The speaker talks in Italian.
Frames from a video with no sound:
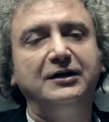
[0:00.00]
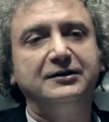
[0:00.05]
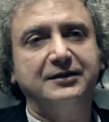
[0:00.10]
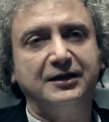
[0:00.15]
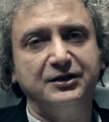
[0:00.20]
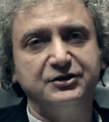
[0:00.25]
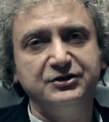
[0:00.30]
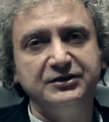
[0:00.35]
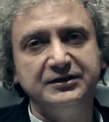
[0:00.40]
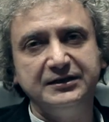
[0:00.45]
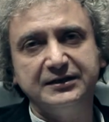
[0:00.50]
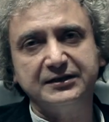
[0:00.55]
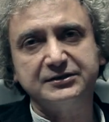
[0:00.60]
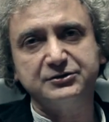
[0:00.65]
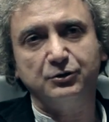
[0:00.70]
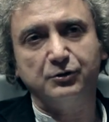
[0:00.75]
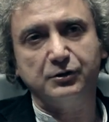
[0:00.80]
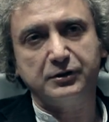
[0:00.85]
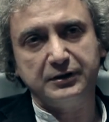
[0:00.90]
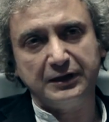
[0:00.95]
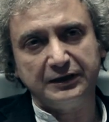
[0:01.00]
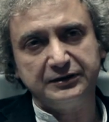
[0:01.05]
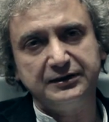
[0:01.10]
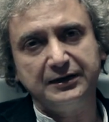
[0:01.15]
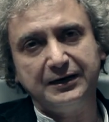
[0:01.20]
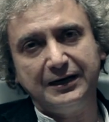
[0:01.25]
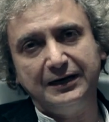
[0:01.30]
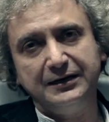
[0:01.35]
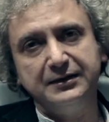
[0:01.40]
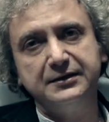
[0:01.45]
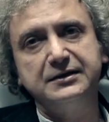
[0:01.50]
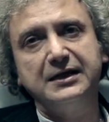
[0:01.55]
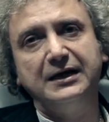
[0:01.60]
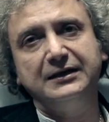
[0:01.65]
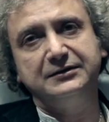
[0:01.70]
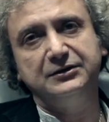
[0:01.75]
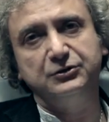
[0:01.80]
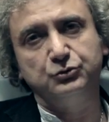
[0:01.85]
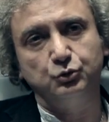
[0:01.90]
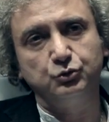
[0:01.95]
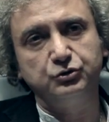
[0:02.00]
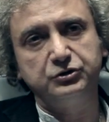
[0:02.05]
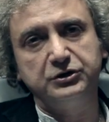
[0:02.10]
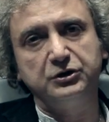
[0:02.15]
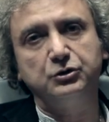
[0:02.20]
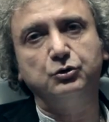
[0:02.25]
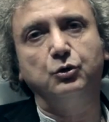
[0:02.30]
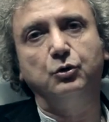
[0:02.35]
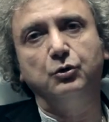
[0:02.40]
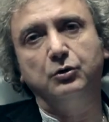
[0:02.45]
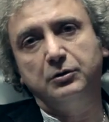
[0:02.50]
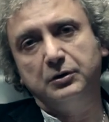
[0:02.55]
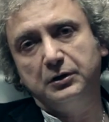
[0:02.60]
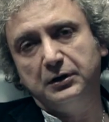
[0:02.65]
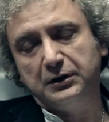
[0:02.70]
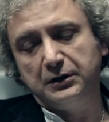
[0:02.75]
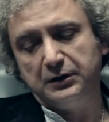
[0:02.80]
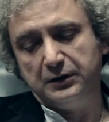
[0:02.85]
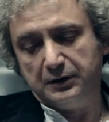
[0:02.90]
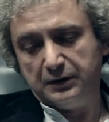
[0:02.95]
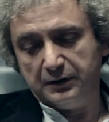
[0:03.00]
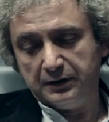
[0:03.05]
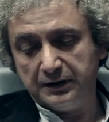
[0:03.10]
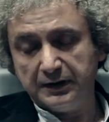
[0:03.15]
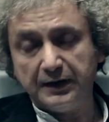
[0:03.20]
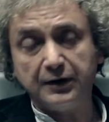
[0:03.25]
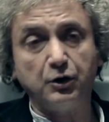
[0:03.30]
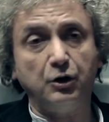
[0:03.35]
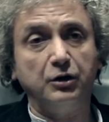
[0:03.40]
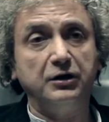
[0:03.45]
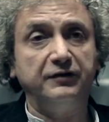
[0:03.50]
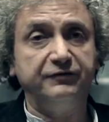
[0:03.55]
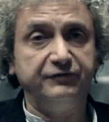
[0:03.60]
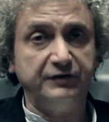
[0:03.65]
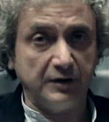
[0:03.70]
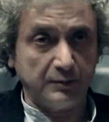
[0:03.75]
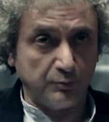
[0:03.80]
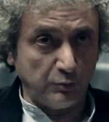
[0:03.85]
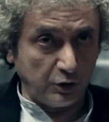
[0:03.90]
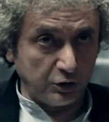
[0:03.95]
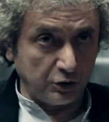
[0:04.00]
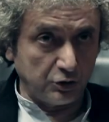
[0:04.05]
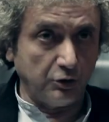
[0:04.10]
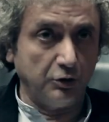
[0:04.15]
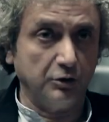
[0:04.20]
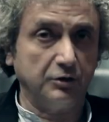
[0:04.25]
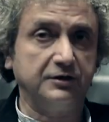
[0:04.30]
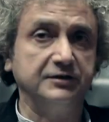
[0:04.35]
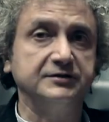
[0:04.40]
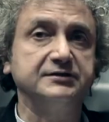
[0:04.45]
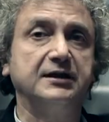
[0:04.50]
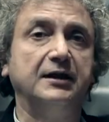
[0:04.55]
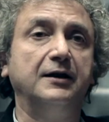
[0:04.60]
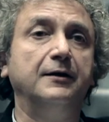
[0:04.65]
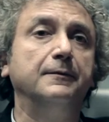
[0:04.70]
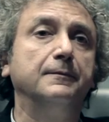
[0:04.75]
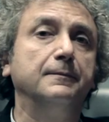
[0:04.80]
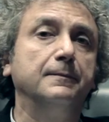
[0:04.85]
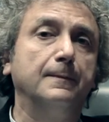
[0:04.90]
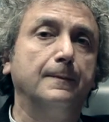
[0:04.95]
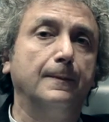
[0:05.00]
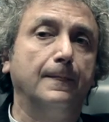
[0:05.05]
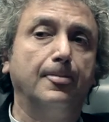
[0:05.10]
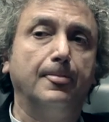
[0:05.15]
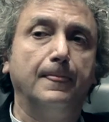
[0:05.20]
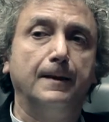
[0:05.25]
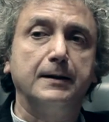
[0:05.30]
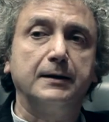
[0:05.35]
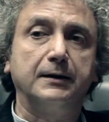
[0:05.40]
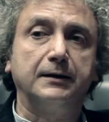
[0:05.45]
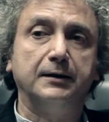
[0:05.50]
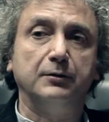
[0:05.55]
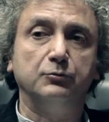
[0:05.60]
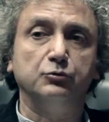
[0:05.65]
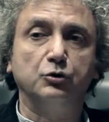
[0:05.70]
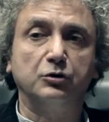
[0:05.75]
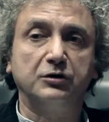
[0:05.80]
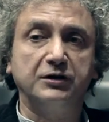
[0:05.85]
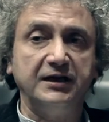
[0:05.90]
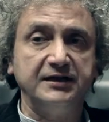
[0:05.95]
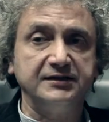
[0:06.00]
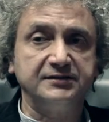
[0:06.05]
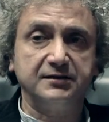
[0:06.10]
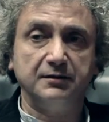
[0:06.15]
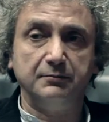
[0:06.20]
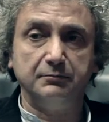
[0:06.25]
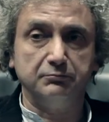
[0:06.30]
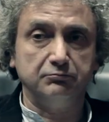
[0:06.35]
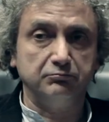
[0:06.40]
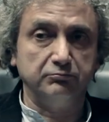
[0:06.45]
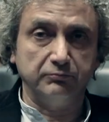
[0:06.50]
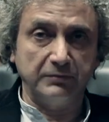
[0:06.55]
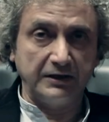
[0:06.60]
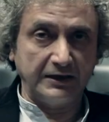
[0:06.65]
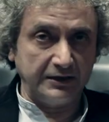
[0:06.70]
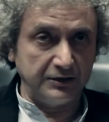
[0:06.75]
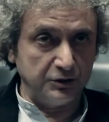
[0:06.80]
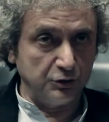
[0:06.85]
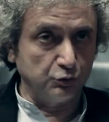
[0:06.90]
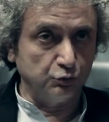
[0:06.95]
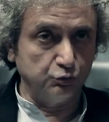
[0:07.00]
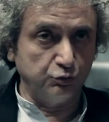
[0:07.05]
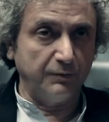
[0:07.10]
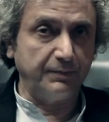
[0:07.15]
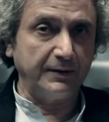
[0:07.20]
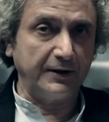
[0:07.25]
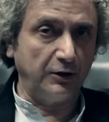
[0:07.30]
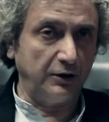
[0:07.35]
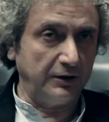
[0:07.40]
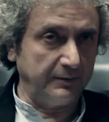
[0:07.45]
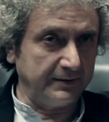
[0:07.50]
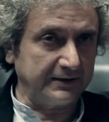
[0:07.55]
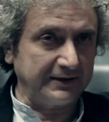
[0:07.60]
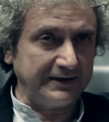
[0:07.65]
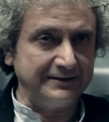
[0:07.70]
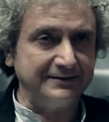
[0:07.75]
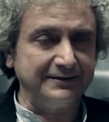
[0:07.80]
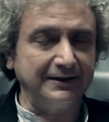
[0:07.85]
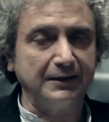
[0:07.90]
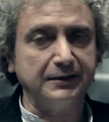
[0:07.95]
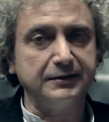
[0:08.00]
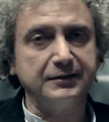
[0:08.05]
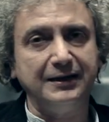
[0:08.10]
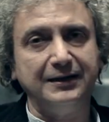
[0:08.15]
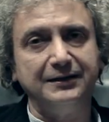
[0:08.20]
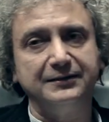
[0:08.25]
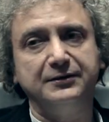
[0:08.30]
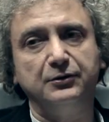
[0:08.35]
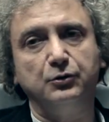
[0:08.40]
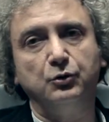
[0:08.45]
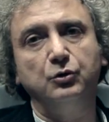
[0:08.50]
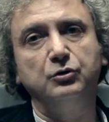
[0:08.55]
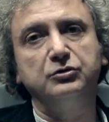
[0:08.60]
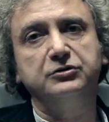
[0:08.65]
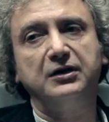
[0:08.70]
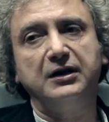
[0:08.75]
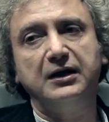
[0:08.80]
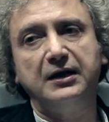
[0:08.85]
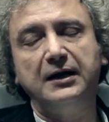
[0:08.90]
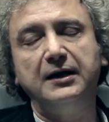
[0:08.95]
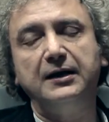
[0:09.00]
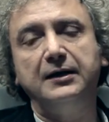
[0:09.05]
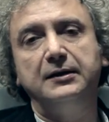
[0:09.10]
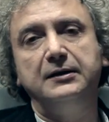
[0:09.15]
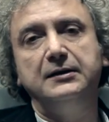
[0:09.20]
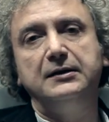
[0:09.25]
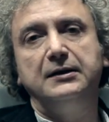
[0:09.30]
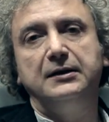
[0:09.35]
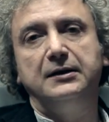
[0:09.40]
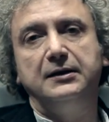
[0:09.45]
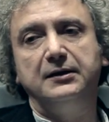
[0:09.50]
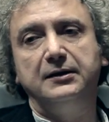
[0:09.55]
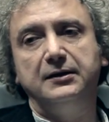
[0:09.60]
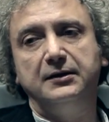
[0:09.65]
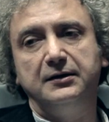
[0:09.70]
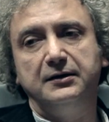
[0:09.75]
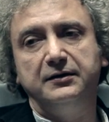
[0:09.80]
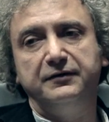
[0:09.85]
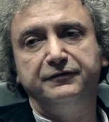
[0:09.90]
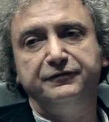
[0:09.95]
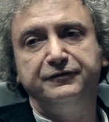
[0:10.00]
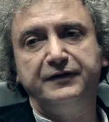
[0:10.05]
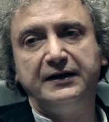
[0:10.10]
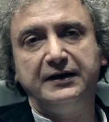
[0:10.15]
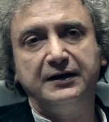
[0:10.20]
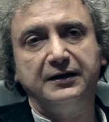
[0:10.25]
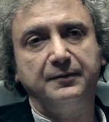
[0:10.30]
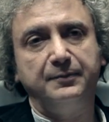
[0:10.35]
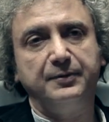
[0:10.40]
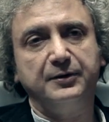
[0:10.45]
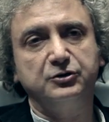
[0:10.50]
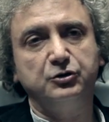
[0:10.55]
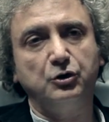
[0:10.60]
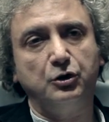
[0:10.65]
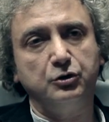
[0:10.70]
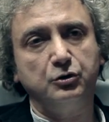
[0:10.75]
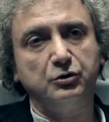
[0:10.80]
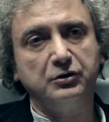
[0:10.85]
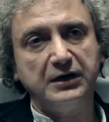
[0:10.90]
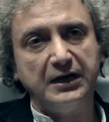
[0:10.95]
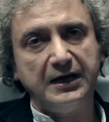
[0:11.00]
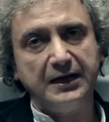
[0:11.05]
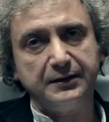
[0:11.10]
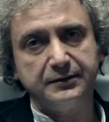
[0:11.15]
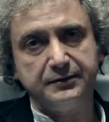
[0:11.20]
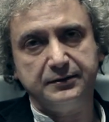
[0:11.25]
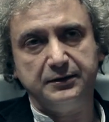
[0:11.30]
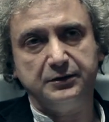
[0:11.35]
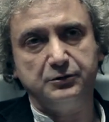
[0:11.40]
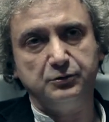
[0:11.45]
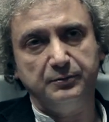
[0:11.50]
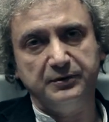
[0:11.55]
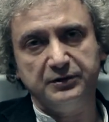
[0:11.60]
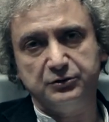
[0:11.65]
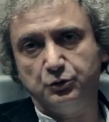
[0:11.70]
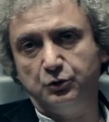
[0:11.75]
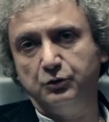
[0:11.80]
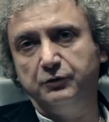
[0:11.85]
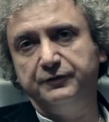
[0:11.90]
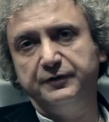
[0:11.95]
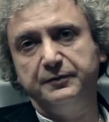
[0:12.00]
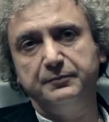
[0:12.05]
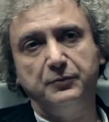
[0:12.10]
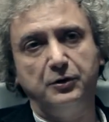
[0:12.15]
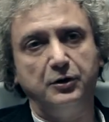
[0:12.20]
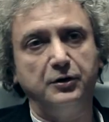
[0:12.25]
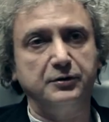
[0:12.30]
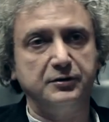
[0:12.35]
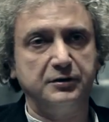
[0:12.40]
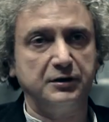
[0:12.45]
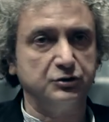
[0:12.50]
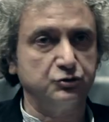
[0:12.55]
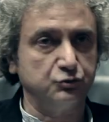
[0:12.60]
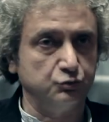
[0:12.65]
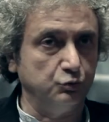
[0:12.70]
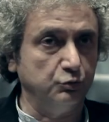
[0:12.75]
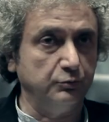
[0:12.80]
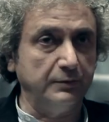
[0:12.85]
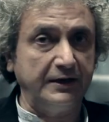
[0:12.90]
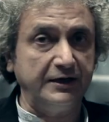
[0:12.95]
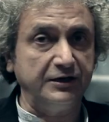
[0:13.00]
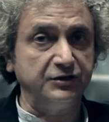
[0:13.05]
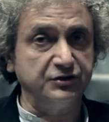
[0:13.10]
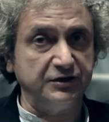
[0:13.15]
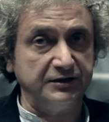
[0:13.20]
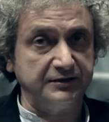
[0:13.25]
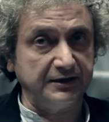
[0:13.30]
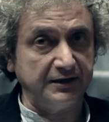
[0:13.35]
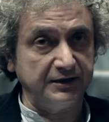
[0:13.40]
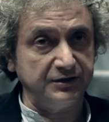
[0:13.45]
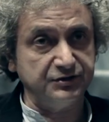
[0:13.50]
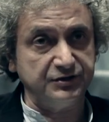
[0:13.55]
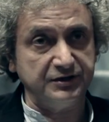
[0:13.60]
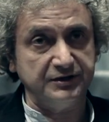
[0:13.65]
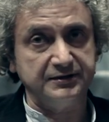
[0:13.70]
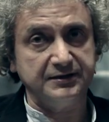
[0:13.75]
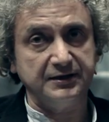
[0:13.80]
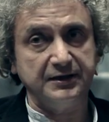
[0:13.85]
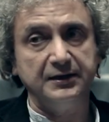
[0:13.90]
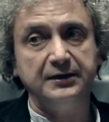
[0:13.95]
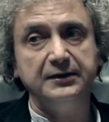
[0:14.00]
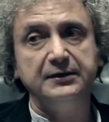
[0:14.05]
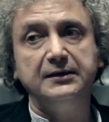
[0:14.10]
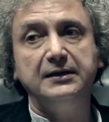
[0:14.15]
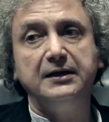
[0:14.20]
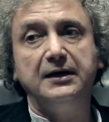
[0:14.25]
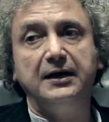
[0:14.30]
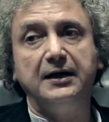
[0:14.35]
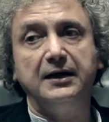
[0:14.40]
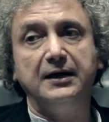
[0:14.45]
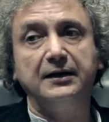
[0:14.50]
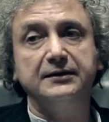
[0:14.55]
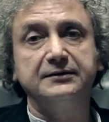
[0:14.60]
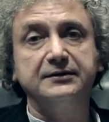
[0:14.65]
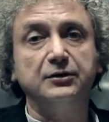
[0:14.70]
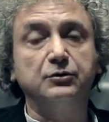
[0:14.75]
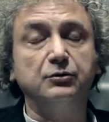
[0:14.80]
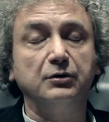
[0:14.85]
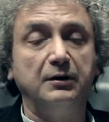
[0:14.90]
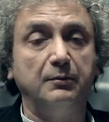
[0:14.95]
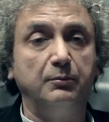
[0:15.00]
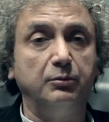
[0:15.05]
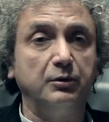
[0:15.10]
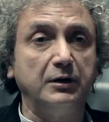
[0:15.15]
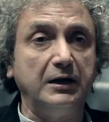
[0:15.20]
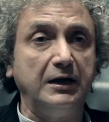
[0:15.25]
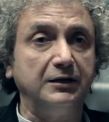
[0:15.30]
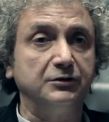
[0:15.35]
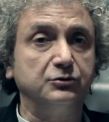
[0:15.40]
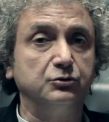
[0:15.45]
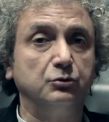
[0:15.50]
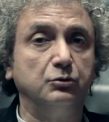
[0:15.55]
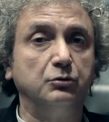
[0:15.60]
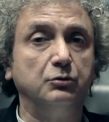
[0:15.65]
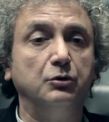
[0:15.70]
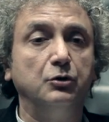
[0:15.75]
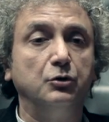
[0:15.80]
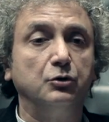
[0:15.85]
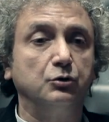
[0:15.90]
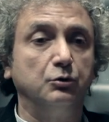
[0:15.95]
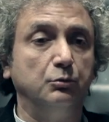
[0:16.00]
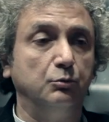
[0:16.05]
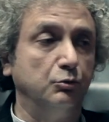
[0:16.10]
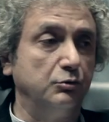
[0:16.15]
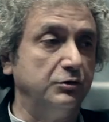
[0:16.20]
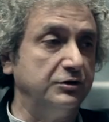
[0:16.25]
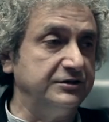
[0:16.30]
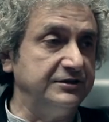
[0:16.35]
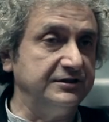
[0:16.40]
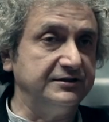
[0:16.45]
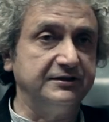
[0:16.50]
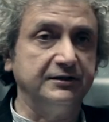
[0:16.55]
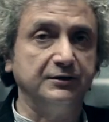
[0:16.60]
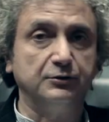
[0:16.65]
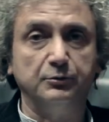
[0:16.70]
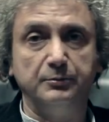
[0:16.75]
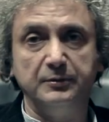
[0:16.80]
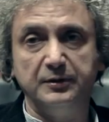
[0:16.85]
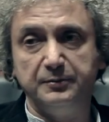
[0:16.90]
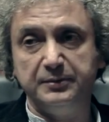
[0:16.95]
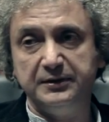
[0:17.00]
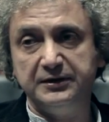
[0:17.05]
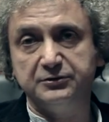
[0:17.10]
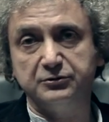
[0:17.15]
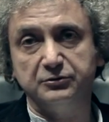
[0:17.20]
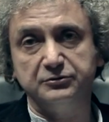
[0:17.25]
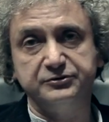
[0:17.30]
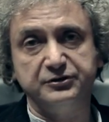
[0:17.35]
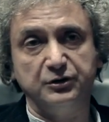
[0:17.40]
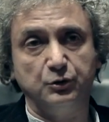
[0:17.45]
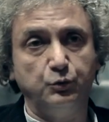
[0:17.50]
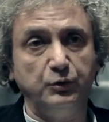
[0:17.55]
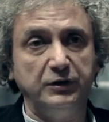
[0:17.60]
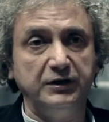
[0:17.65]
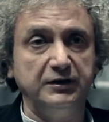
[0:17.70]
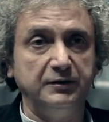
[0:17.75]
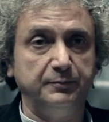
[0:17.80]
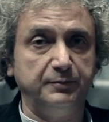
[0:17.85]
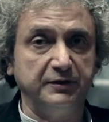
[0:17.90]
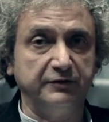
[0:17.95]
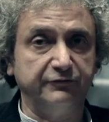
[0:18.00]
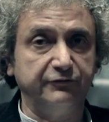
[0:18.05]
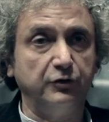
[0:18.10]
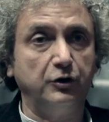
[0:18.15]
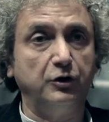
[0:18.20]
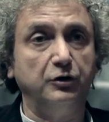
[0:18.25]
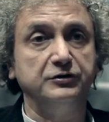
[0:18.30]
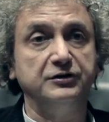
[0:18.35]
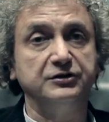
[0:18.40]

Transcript: 40 CD che sono stati realizzati tutti con la Royal Philharmonic Orchestra, che è un'orchestra, magari dico due parole perché è interessante, oltre a eh, fare il repertorio classico, Beethoven, Mozart, Schumann, eccetera, eccetera, ha anche collaborato con musicisti come i Beatles, i Queen, i Pink Floyd,